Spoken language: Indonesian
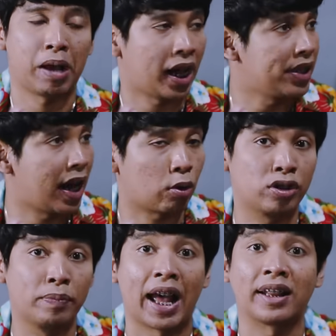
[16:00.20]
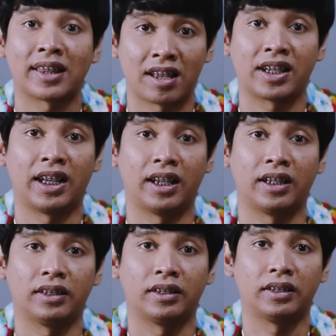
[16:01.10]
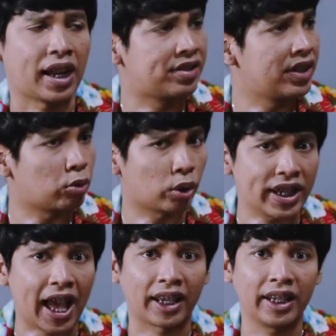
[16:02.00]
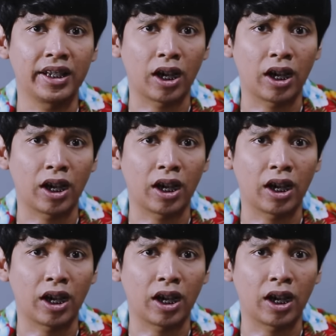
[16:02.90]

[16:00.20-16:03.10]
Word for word: makanya harus diberantas kan. Nah di sini Turki yakin